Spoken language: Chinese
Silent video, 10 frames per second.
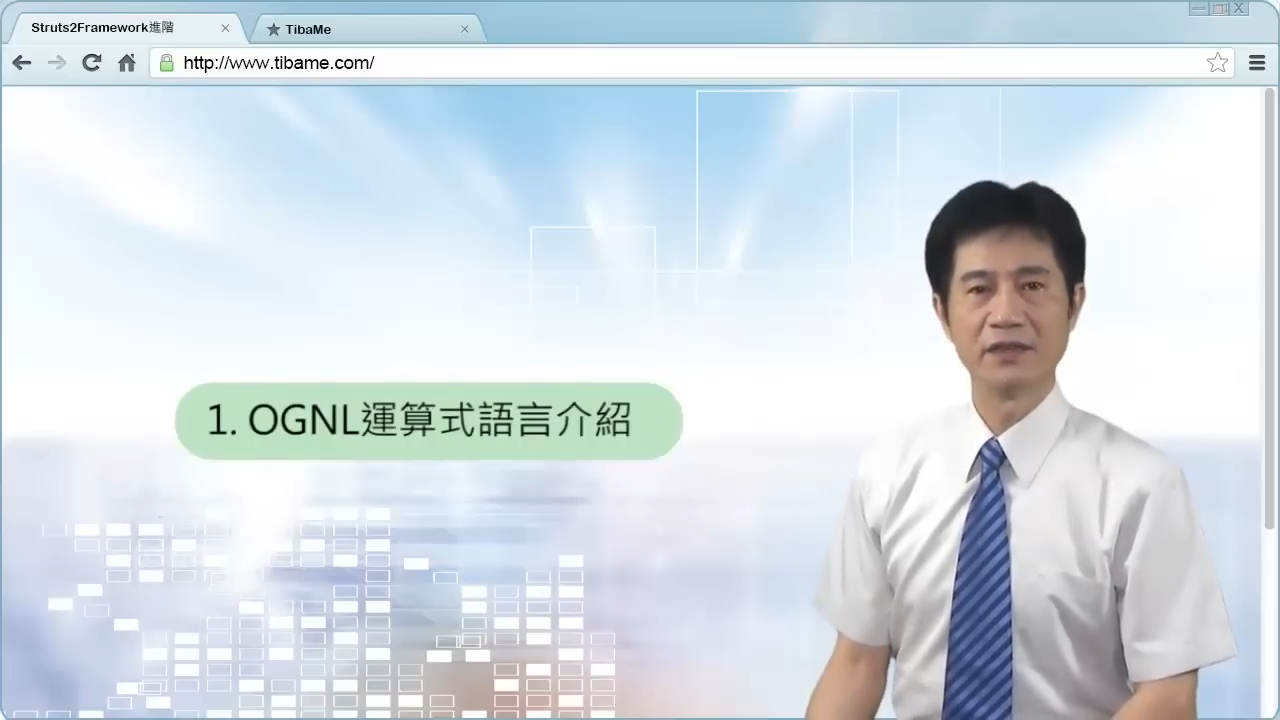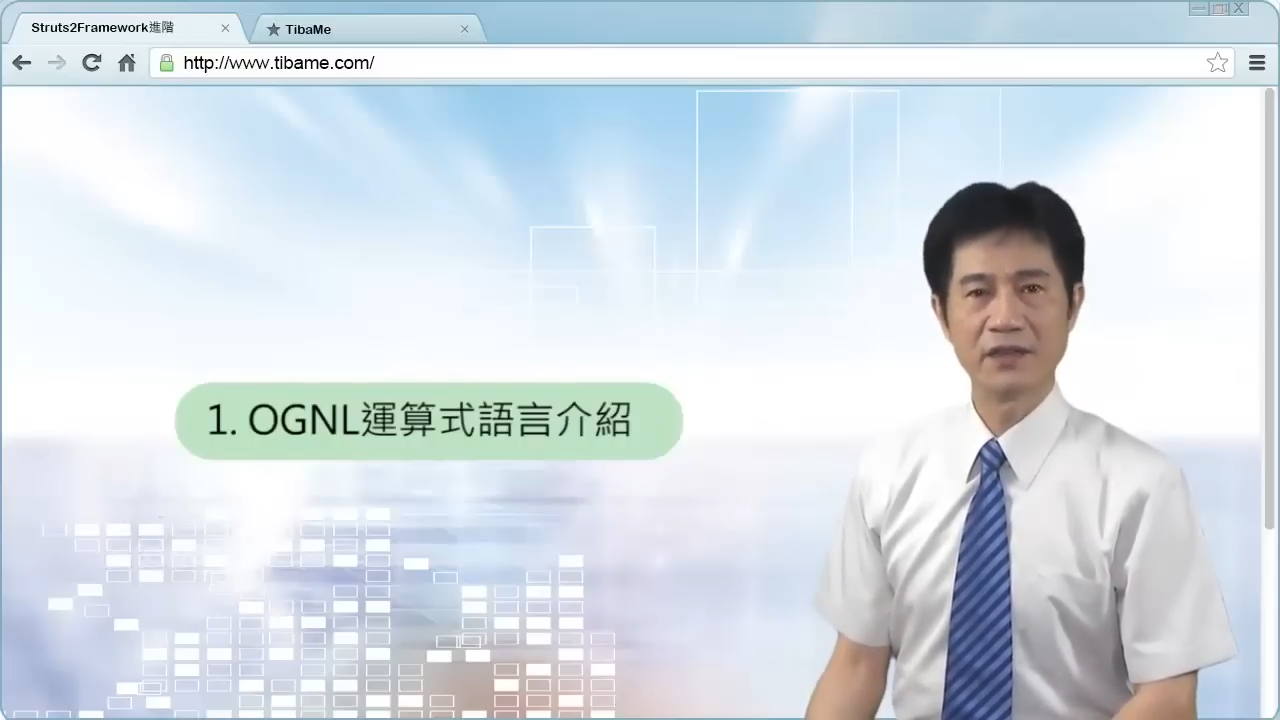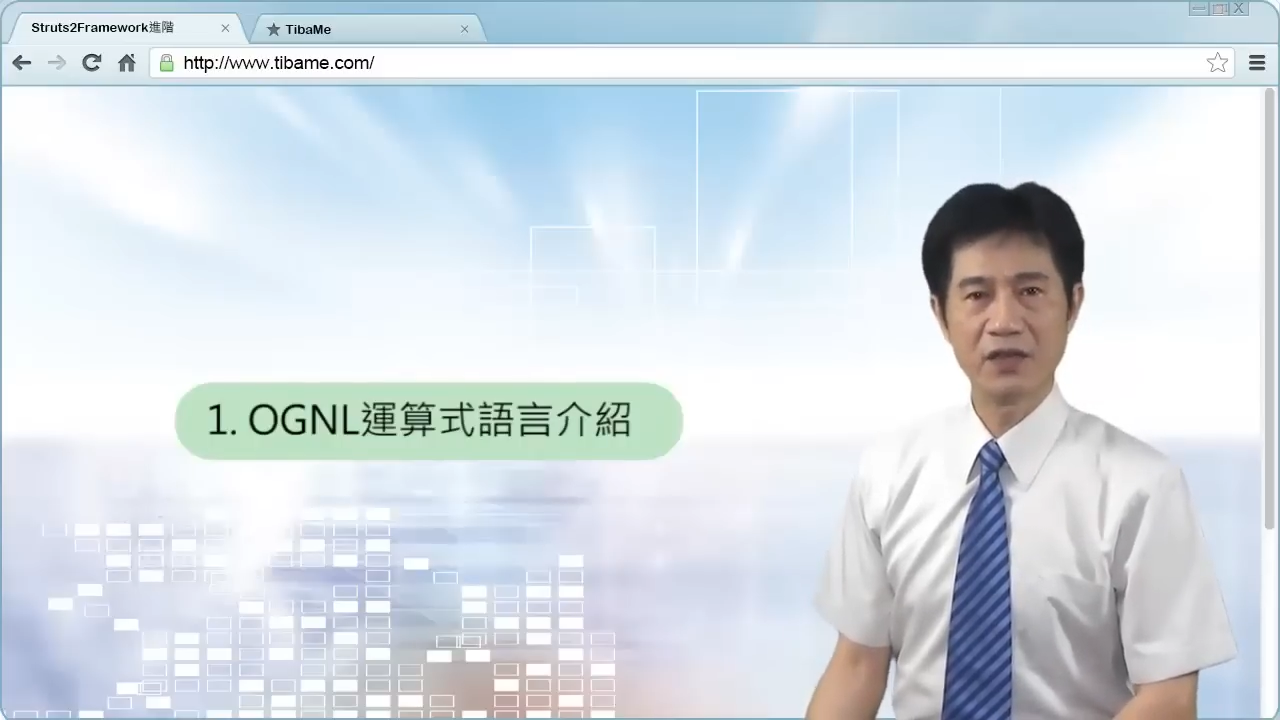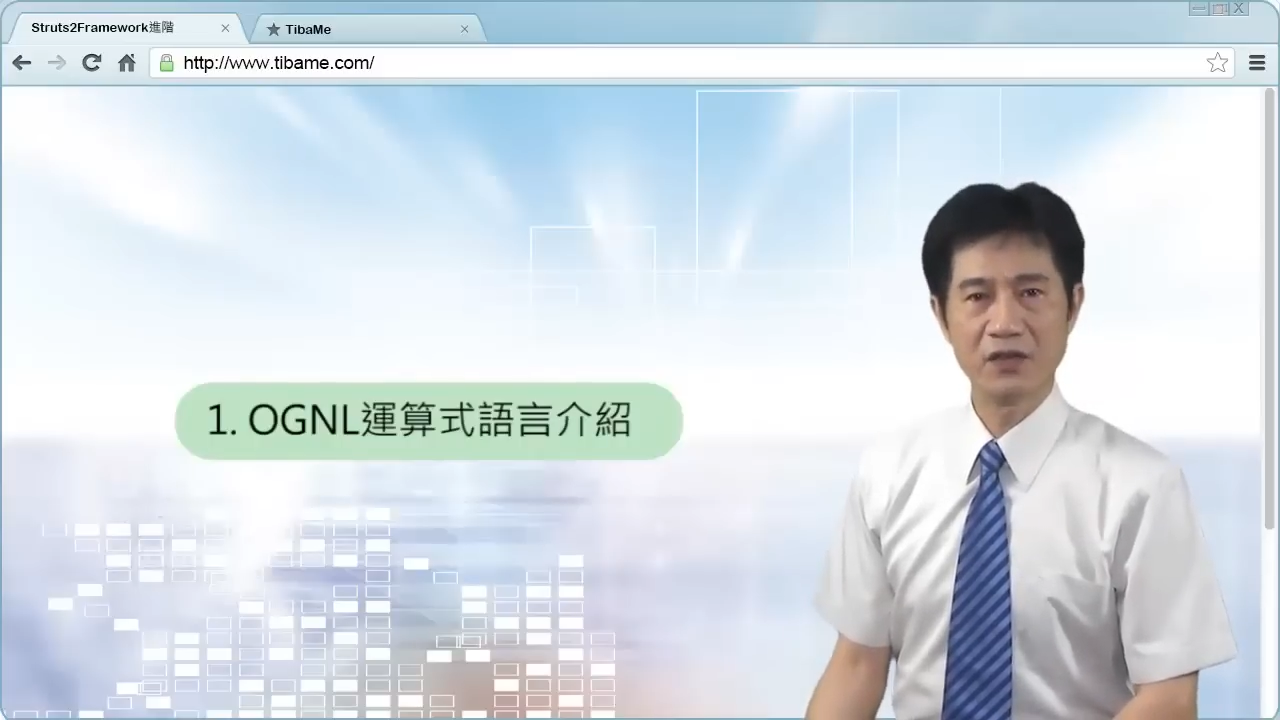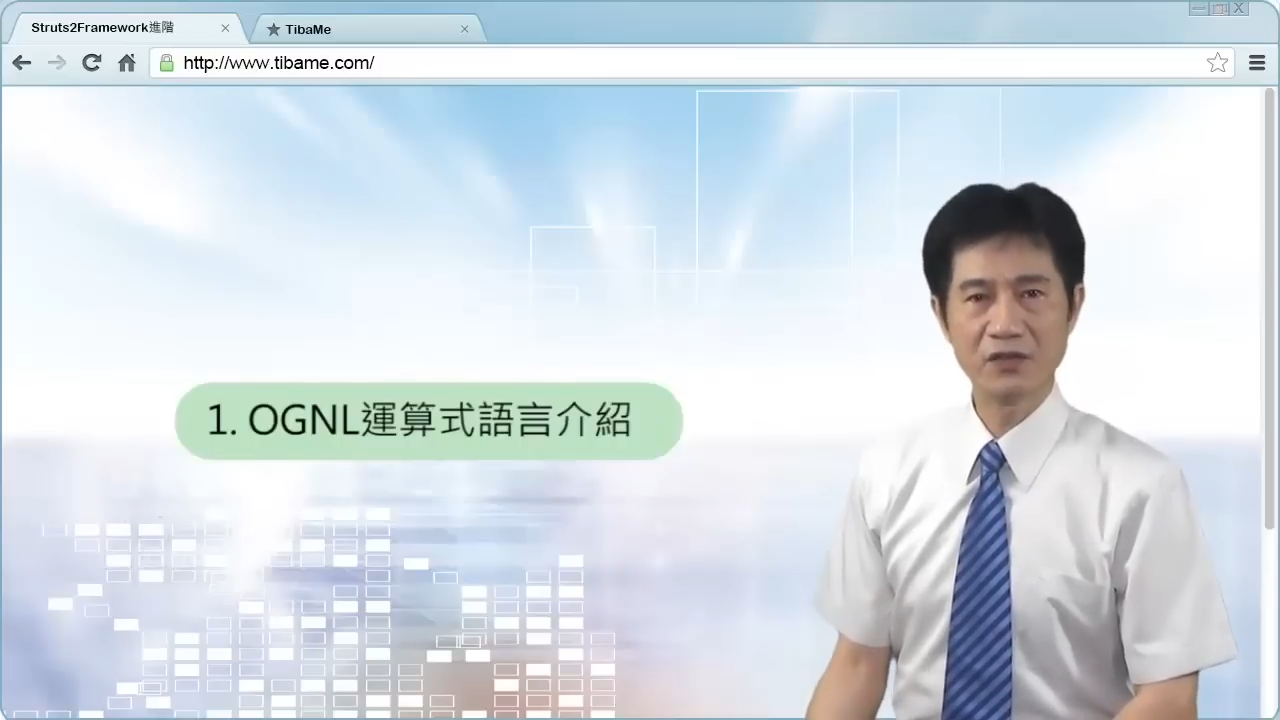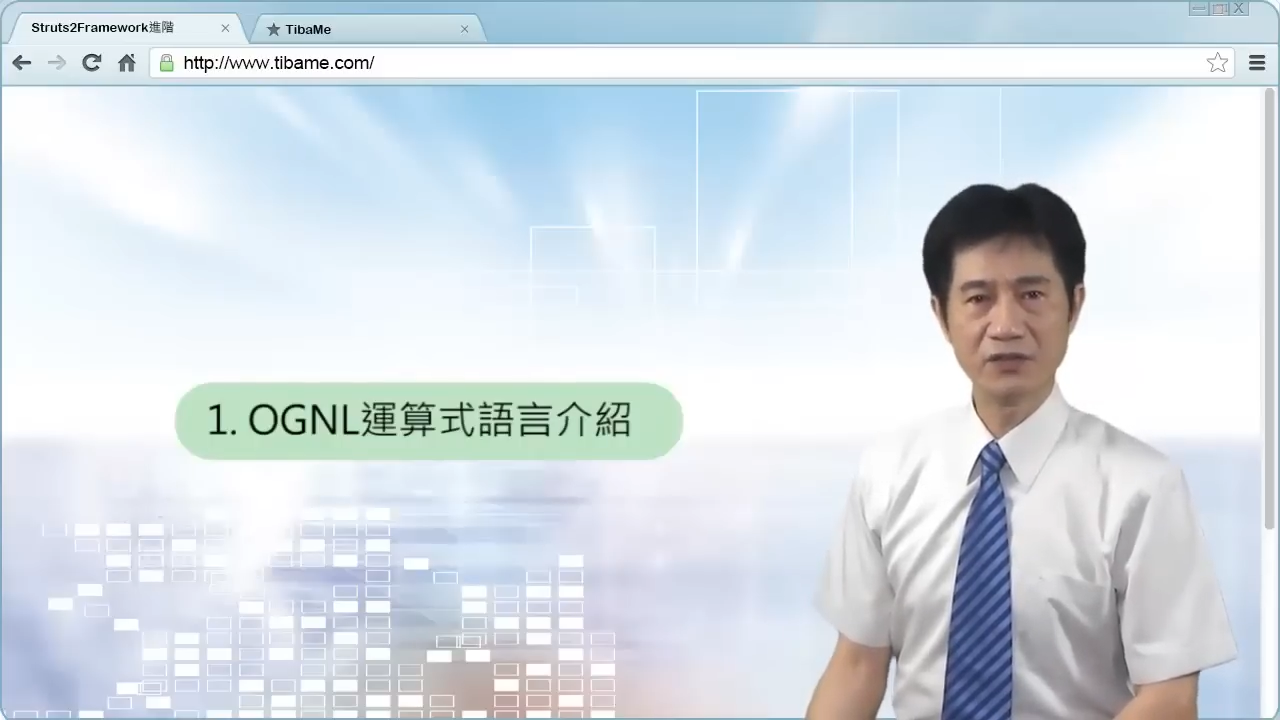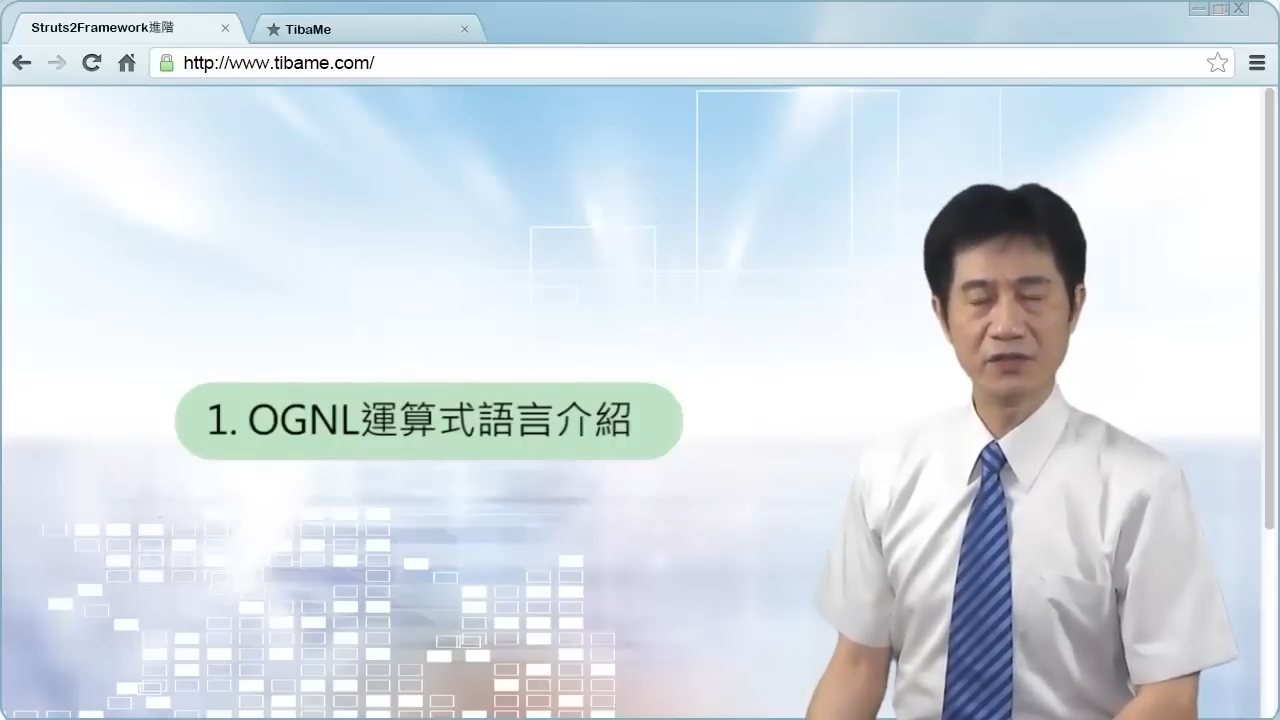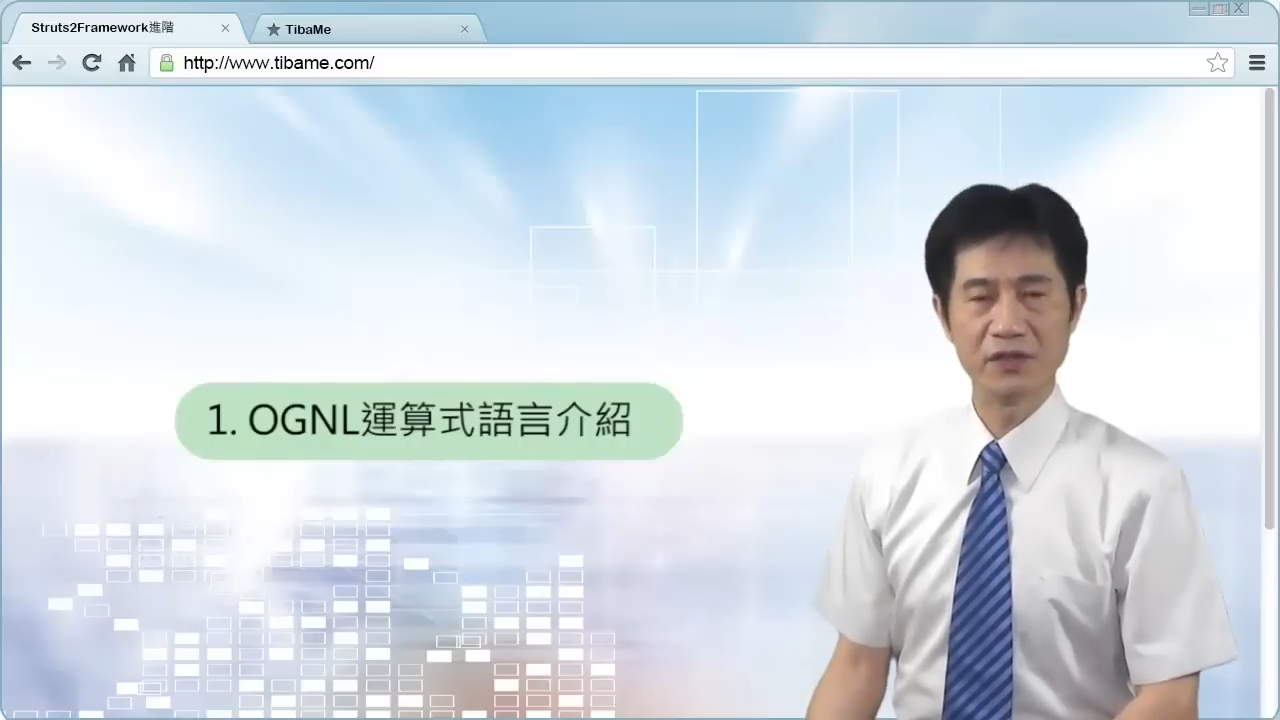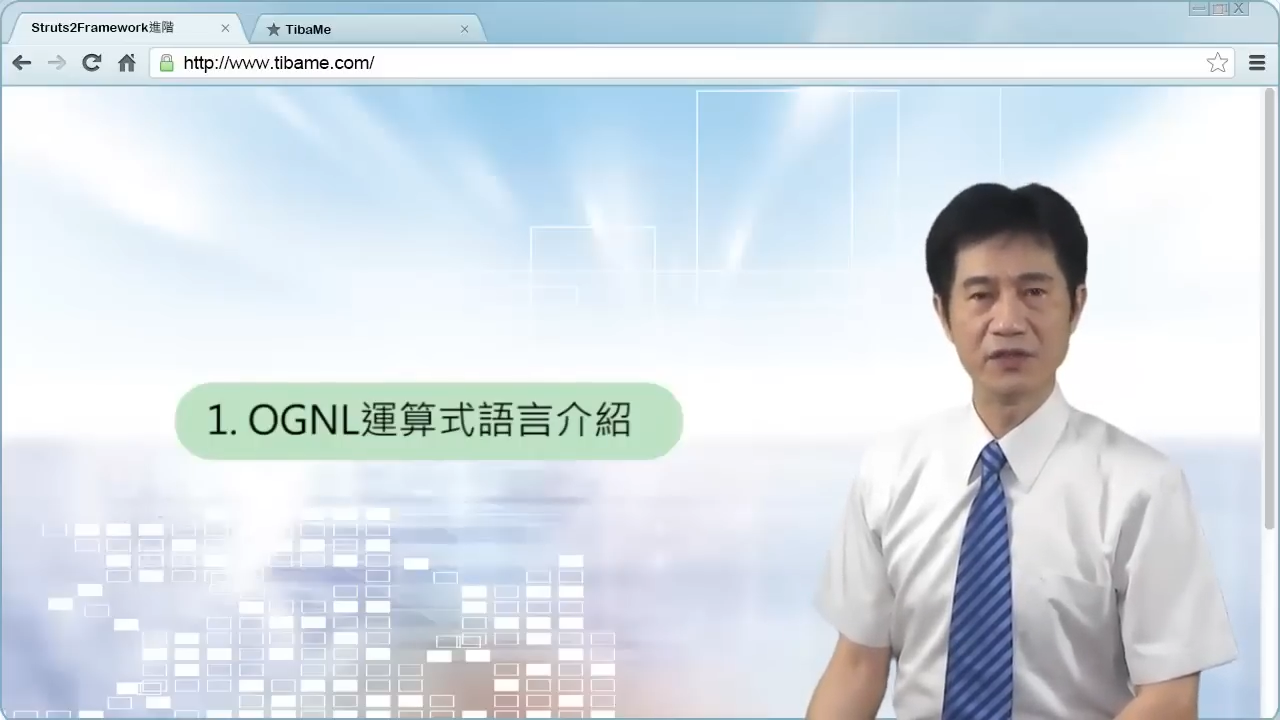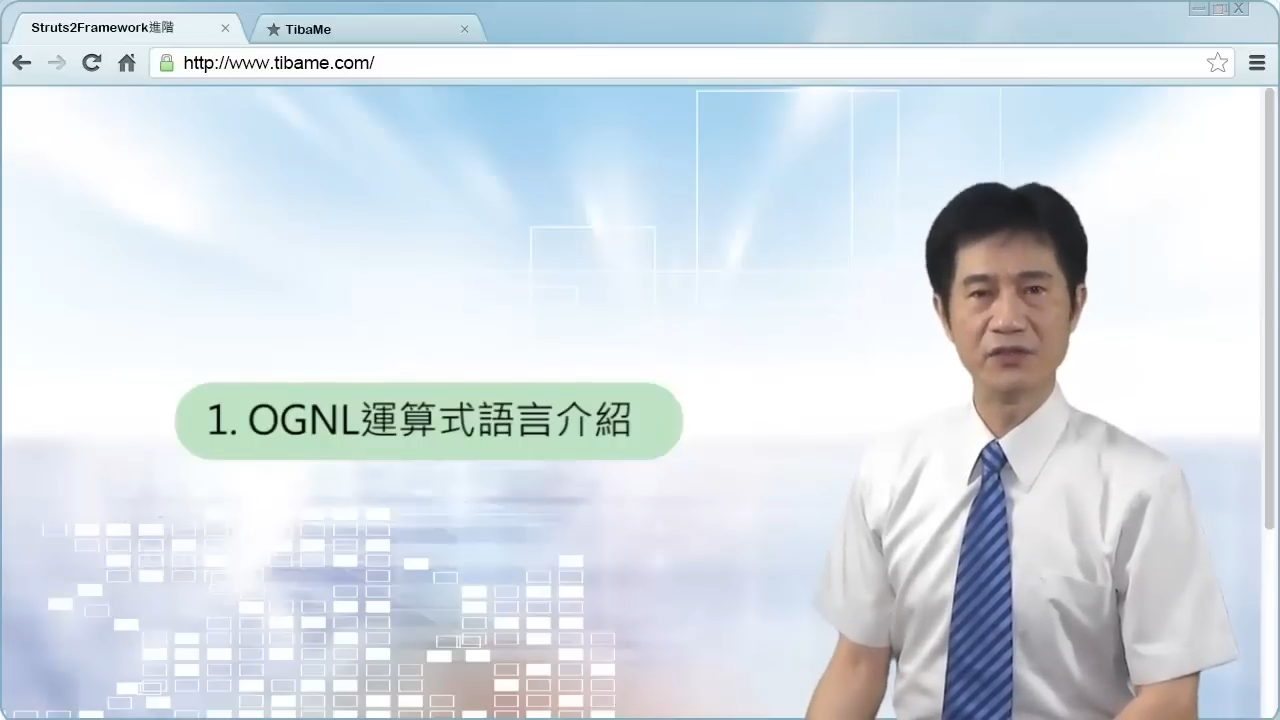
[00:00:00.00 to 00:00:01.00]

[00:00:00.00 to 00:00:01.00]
它的 o g l